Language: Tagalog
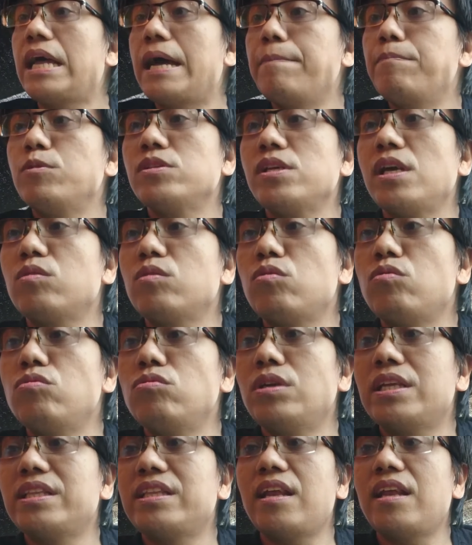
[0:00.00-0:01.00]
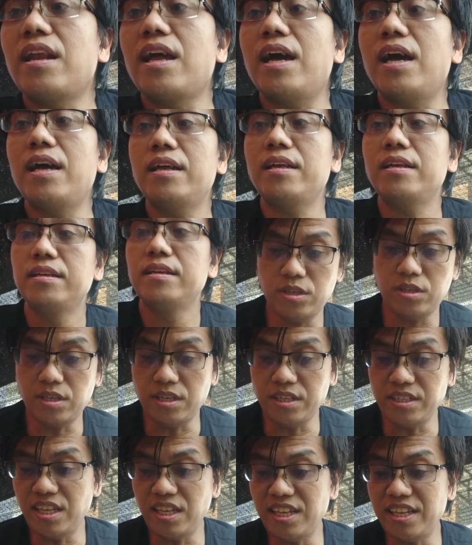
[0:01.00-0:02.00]
Tapos, itong natira,
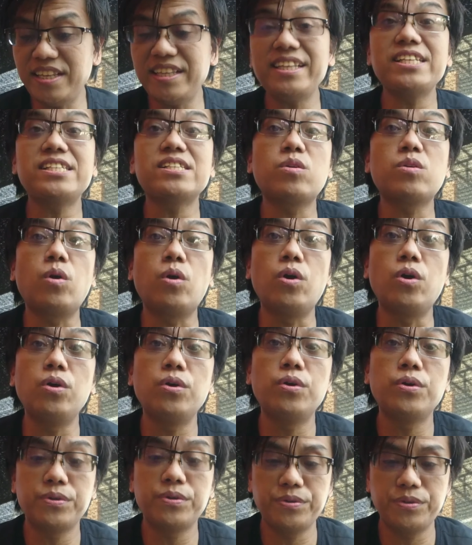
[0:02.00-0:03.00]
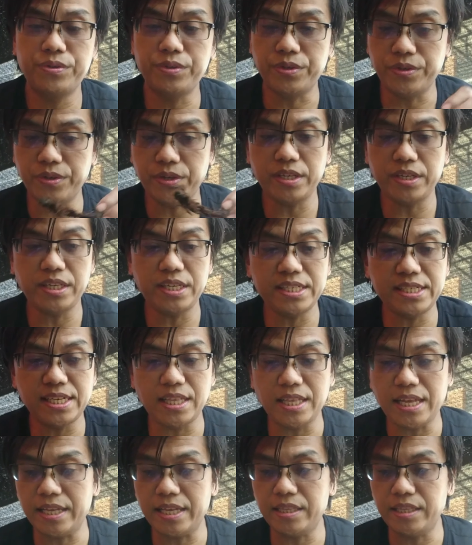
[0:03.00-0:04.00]
lilinis ko, no?
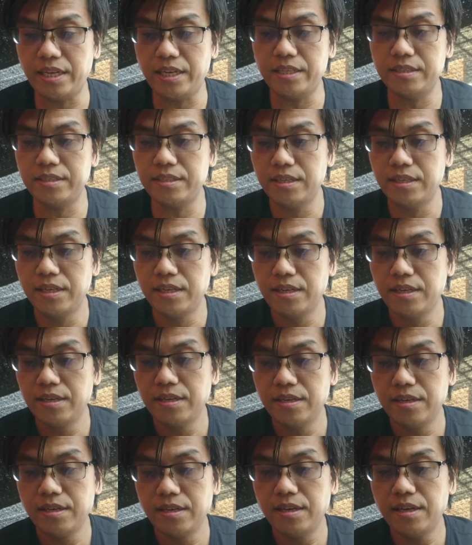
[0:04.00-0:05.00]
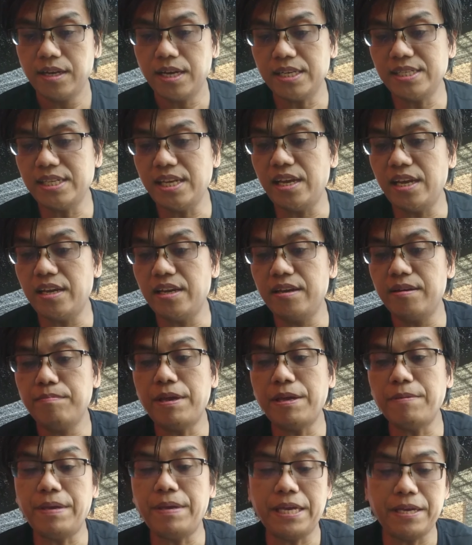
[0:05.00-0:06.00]
Linisin natin. Kasi,
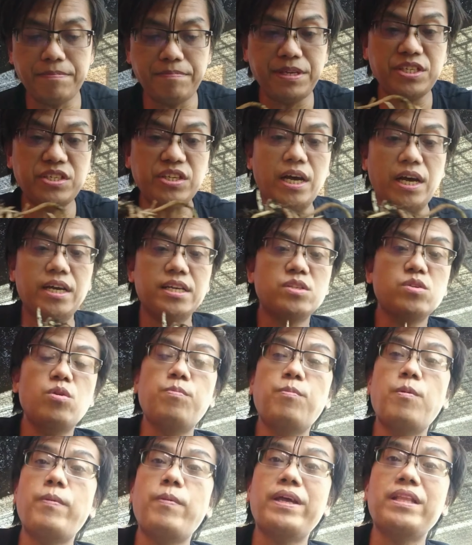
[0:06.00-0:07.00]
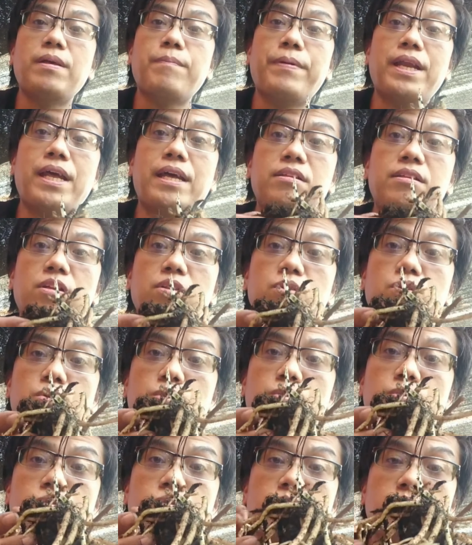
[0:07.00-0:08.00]
may baby siya. So, pwede pa natin
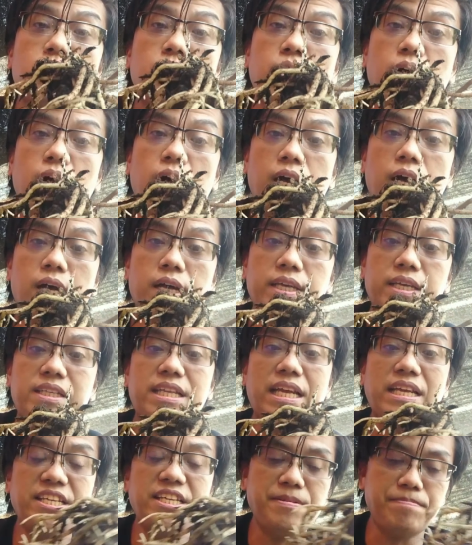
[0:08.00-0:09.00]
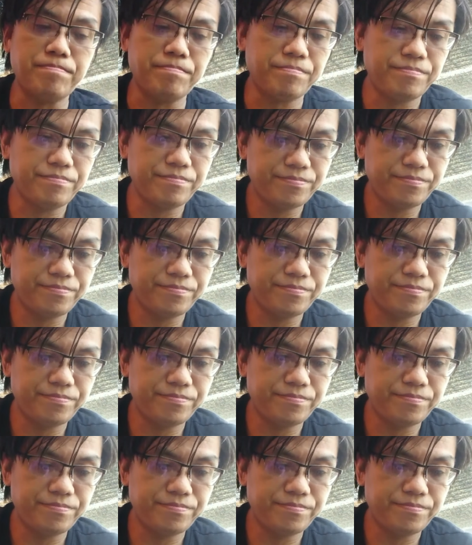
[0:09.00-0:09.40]
tong uh, itanim.